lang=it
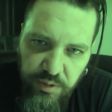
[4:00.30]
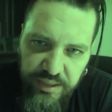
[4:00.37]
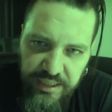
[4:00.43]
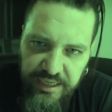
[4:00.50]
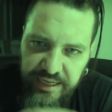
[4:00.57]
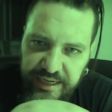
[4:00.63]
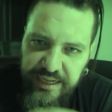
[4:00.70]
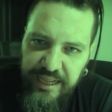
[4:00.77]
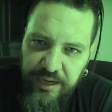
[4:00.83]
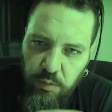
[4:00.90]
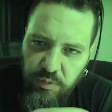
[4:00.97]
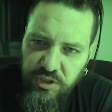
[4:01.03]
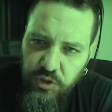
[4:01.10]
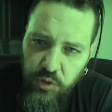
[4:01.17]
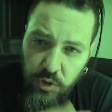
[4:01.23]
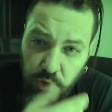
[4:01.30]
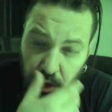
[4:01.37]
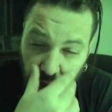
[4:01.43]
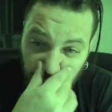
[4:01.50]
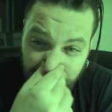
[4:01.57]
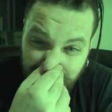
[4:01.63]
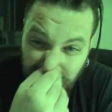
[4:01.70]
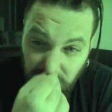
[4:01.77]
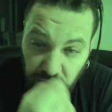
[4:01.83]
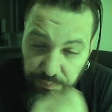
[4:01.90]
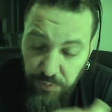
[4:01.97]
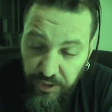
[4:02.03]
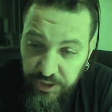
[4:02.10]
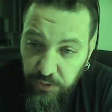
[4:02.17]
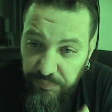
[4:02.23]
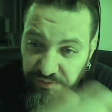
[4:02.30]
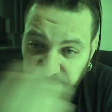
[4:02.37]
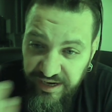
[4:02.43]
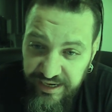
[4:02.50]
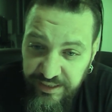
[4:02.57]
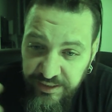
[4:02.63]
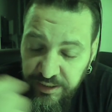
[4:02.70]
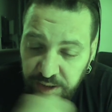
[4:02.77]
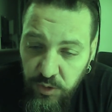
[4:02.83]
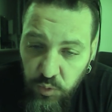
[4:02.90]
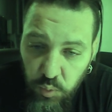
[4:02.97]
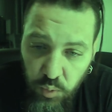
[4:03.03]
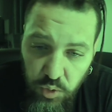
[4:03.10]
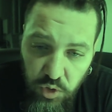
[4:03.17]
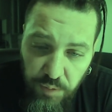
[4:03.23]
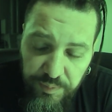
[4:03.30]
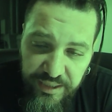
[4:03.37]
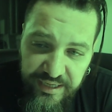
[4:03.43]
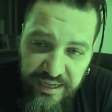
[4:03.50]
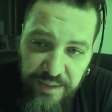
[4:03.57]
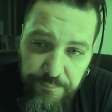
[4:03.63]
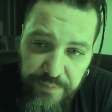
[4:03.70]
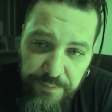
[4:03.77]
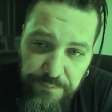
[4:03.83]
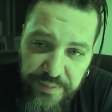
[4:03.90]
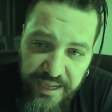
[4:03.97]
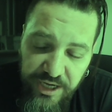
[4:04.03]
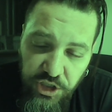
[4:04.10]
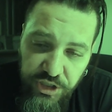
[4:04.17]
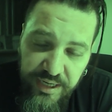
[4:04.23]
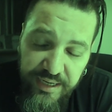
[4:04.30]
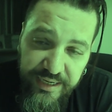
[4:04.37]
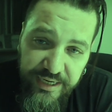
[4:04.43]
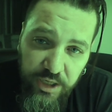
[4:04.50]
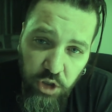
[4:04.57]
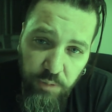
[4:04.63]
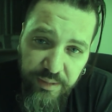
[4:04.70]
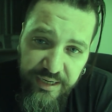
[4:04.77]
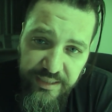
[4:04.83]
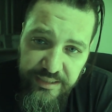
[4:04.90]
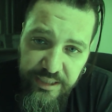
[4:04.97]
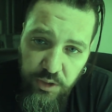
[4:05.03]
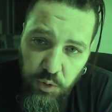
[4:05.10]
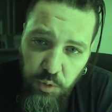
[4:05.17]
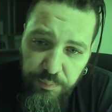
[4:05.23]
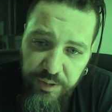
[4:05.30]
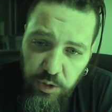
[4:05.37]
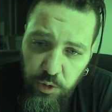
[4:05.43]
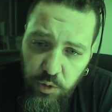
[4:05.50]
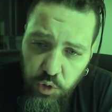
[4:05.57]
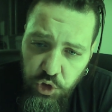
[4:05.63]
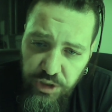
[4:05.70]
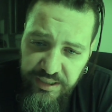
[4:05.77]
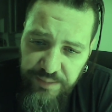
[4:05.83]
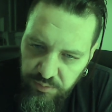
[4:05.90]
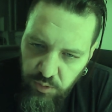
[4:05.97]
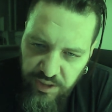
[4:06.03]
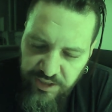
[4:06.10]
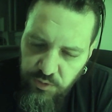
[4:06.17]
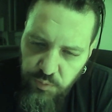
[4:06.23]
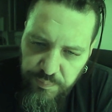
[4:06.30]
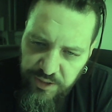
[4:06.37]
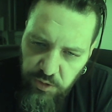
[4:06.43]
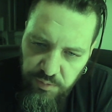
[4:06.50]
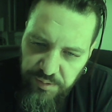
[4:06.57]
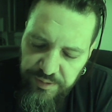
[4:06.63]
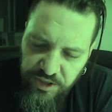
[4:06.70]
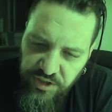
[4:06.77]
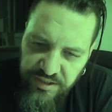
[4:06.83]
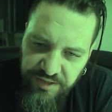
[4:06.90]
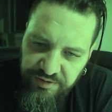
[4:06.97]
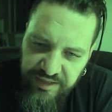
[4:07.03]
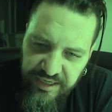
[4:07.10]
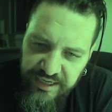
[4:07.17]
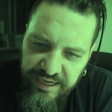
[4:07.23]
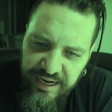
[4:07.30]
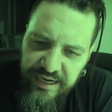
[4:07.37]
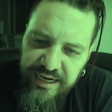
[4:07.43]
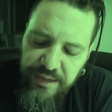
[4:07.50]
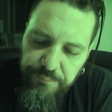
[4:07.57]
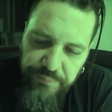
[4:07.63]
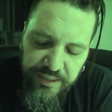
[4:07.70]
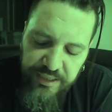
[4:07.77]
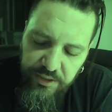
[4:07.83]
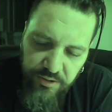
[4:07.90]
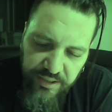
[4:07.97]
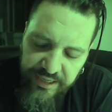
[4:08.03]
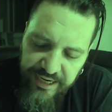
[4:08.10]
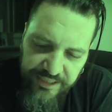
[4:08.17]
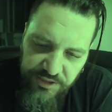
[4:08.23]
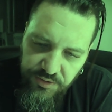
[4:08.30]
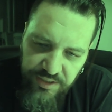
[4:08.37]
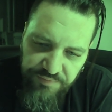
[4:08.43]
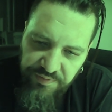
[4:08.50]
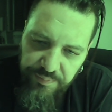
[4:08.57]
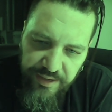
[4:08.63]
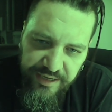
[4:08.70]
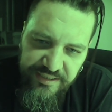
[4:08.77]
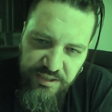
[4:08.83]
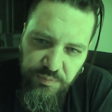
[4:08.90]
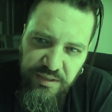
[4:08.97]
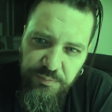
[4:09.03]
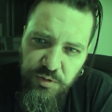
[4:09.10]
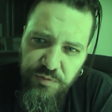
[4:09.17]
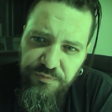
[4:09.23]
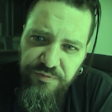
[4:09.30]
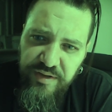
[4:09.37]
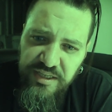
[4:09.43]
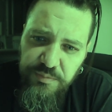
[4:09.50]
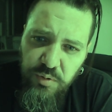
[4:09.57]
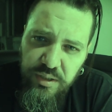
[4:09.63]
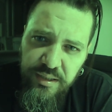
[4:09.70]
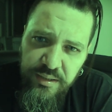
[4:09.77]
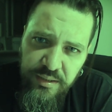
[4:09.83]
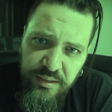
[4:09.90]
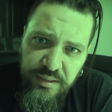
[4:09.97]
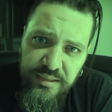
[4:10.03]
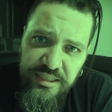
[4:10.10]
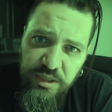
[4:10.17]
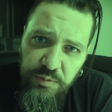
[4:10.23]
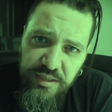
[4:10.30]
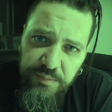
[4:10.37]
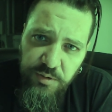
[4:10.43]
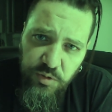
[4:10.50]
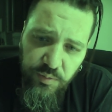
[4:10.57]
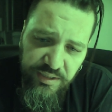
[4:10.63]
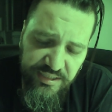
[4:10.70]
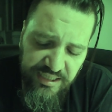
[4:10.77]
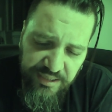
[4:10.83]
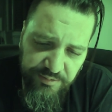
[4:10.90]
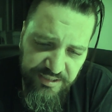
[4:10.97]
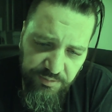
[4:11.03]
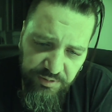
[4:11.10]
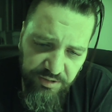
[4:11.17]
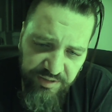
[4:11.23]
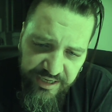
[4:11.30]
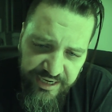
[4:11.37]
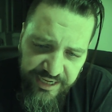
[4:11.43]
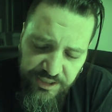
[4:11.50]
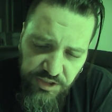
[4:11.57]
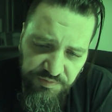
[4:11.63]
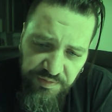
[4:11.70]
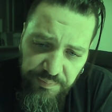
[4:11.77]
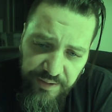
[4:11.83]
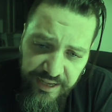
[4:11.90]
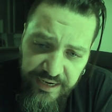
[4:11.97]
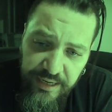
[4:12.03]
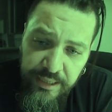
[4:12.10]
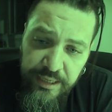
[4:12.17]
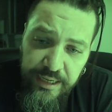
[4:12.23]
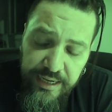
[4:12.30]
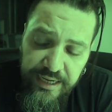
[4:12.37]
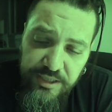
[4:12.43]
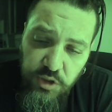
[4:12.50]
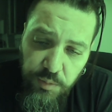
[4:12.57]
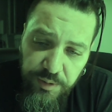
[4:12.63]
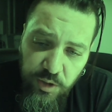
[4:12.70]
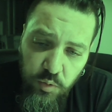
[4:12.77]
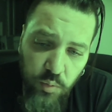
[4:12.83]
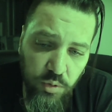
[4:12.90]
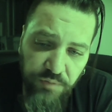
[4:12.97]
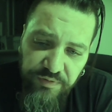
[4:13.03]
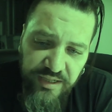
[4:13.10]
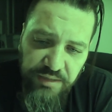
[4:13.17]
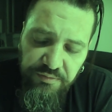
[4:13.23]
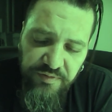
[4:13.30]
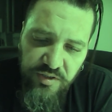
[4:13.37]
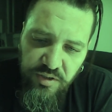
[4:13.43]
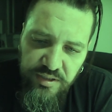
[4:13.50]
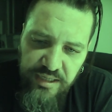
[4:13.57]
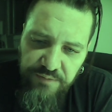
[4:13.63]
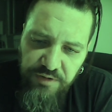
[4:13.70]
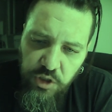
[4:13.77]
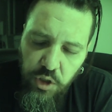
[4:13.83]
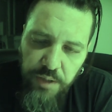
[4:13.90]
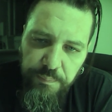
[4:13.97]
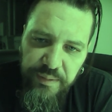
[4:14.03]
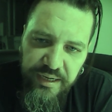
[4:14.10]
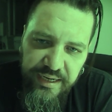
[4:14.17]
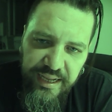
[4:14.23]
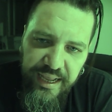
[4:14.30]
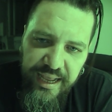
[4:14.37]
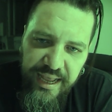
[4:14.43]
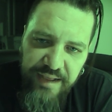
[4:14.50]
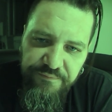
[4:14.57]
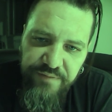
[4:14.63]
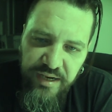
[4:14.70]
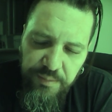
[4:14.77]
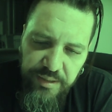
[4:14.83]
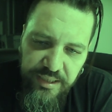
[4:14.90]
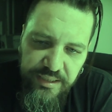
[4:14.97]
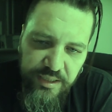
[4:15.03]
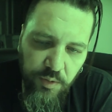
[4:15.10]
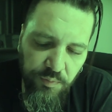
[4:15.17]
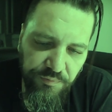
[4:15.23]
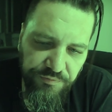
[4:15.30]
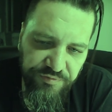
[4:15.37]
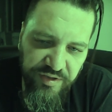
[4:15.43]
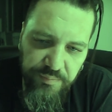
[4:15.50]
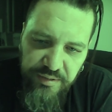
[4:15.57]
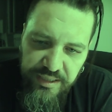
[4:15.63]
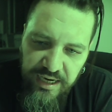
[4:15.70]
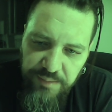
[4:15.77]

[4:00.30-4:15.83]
Il link è qua sotto di Oliver Stone, poi io mi farei tutto perché a me piace anche la roba che dicono meno riuscita. Donate su Patreon, mi piace, iscrivete al canale, campanellino, il cazzo che vi pare, seguitemi su Facebook, seguitemi su Instagram, seguite che cazzo vi pare e soprattutto fatevi questo Salvador perché è veramente un film della